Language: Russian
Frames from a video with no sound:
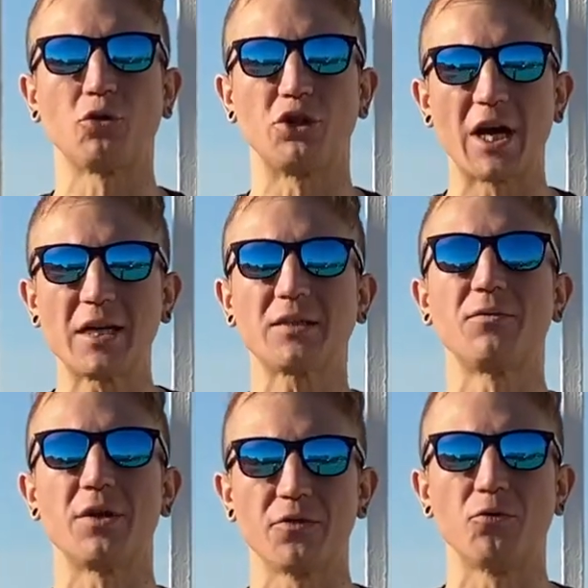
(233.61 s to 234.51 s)

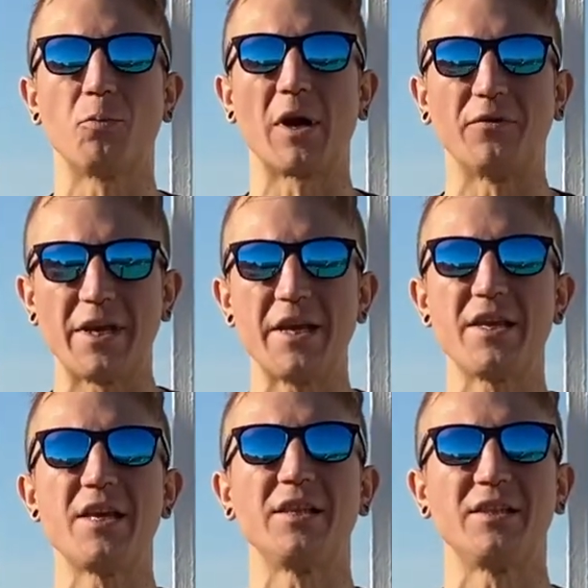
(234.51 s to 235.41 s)
участвовать в
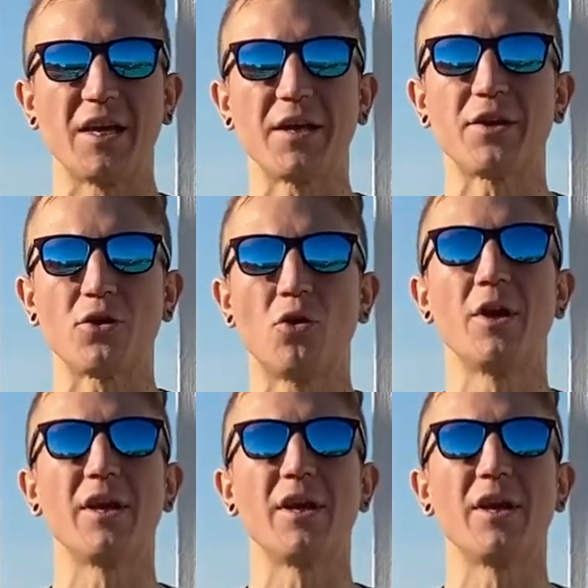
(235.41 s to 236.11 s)
управлении сетью